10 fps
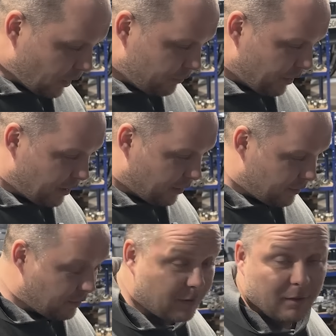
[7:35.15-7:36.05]
Wenn
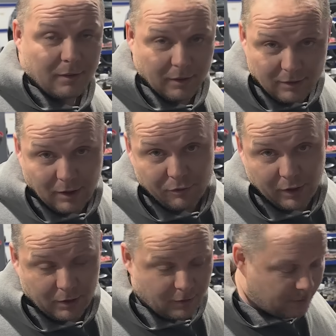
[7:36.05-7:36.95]
das nicht der
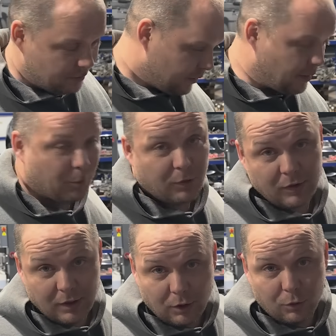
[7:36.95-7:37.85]
Fall ist, dann muss
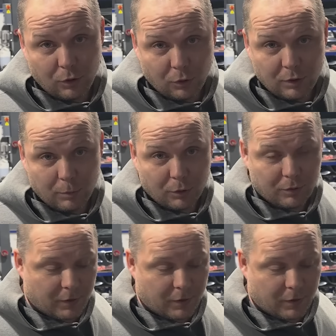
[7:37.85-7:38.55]
das Ding natürlich ausgebaut